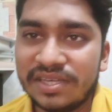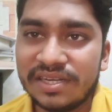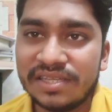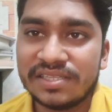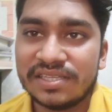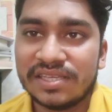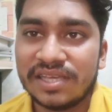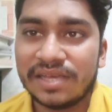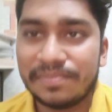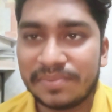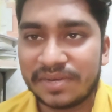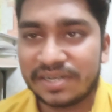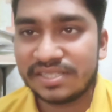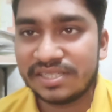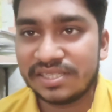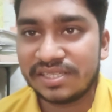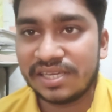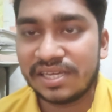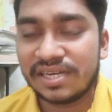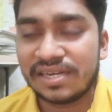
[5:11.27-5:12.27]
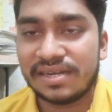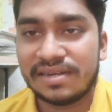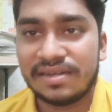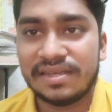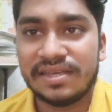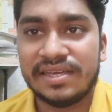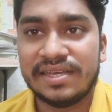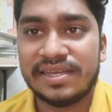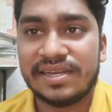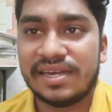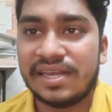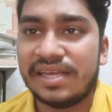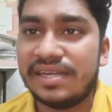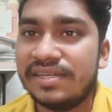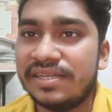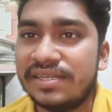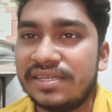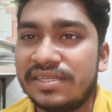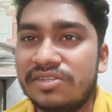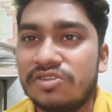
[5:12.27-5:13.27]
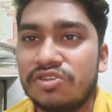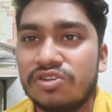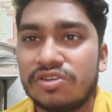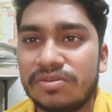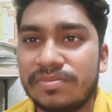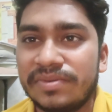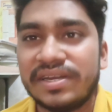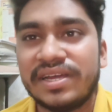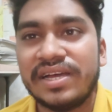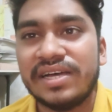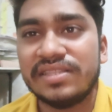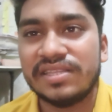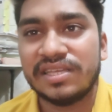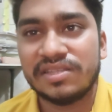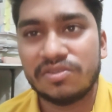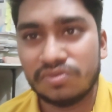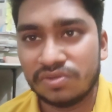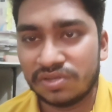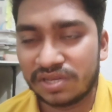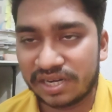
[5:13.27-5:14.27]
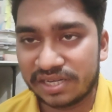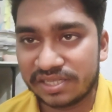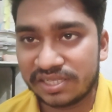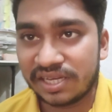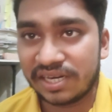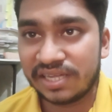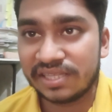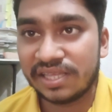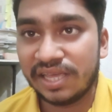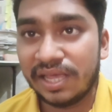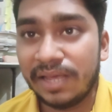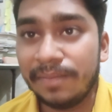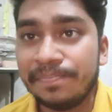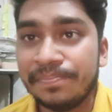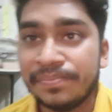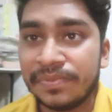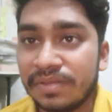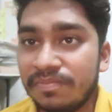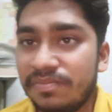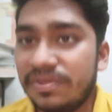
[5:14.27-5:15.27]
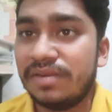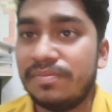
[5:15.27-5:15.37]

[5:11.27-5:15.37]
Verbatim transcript: मेरे से आप खर्चे से एनालाइज नहीं कीजिए क्योंकि मेरा अंधाधुंध खर्चा रहता है